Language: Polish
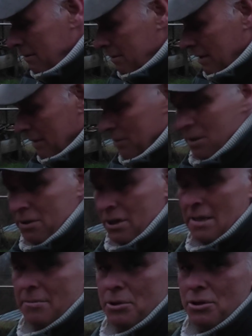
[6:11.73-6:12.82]
Sam,
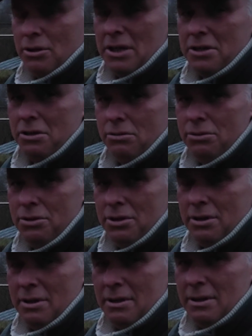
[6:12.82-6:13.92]
czasem i żona się nudzi,
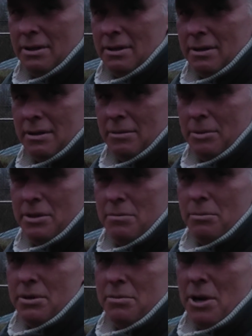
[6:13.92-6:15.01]
no.
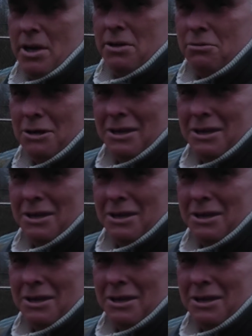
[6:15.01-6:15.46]
by, by zmienił.